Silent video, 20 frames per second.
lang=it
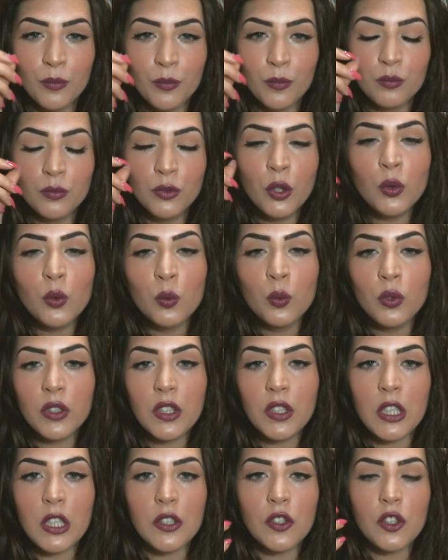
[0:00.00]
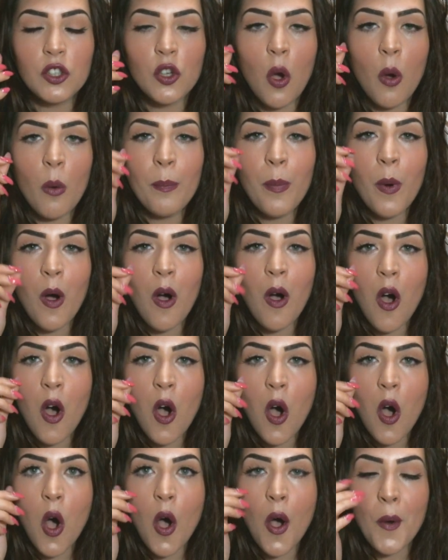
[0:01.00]
non un ticcio un
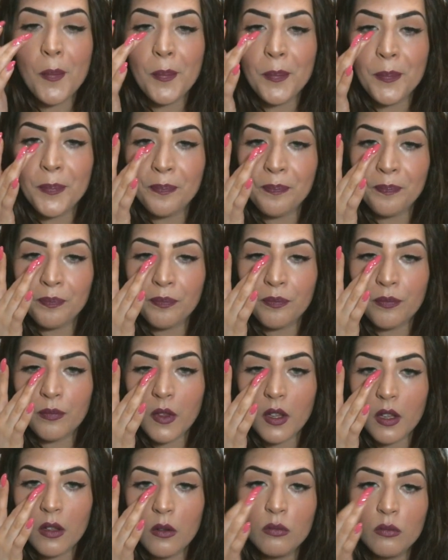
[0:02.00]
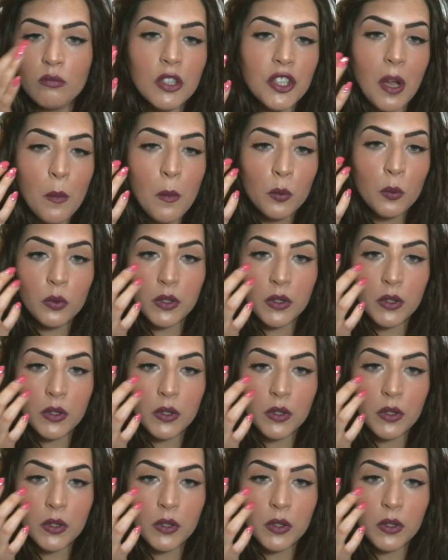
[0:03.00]
po' mm, diciamo un